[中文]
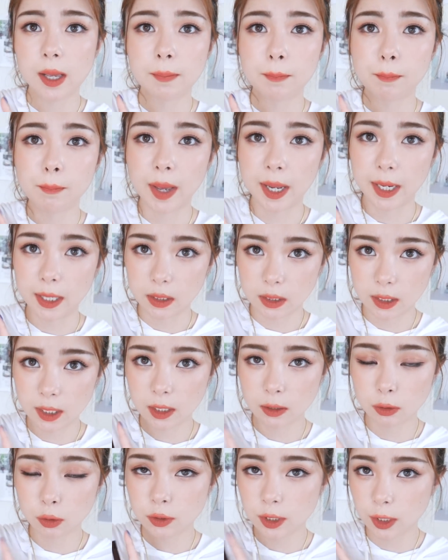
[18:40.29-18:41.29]
每
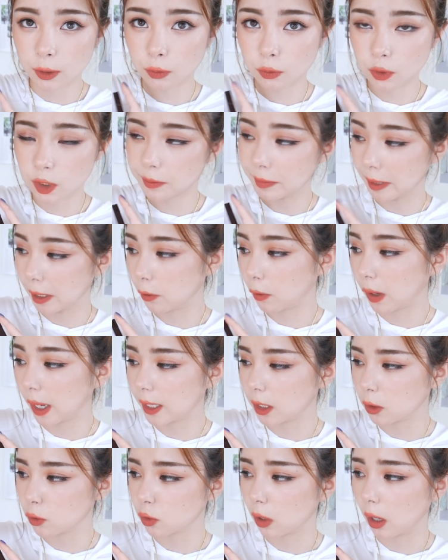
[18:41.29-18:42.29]
天都在用这盘画
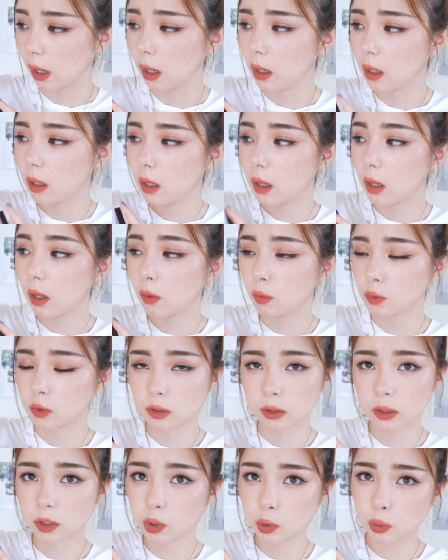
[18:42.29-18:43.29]
眼妆，我
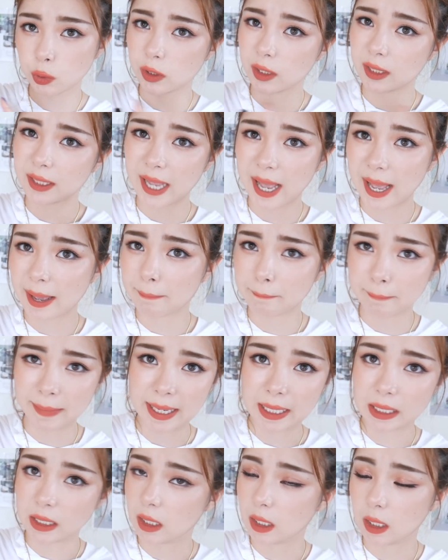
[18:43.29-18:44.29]
真的是觉得太
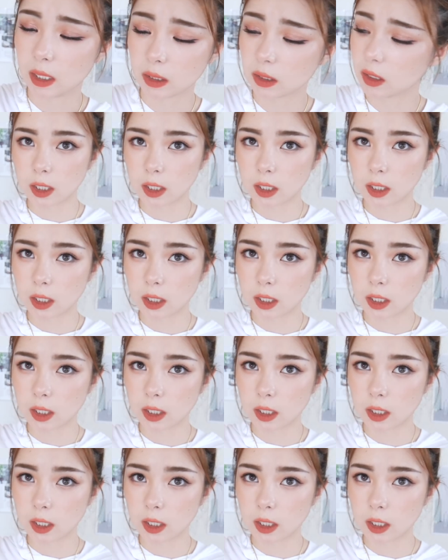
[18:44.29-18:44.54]
美了。